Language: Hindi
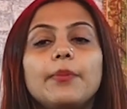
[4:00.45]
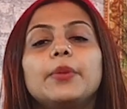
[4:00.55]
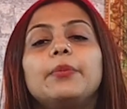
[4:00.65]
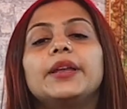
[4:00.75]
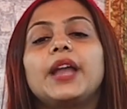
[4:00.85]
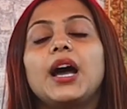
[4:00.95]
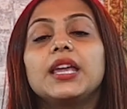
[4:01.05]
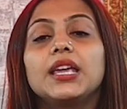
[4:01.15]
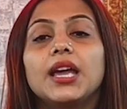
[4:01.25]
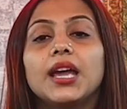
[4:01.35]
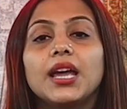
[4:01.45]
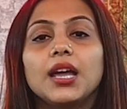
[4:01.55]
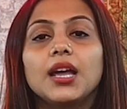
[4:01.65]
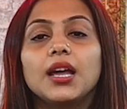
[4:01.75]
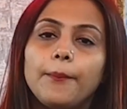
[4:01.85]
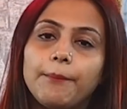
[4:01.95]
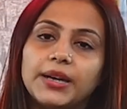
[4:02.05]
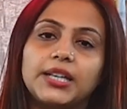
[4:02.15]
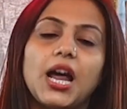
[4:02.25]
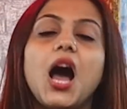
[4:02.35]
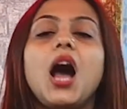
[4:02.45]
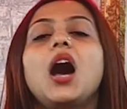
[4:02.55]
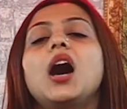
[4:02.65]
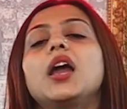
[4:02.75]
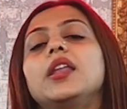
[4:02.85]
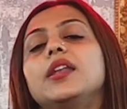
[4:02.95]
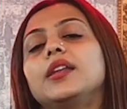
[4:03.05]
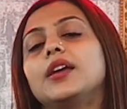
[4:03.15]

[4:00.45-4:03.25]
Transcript: अब बनाई है पठान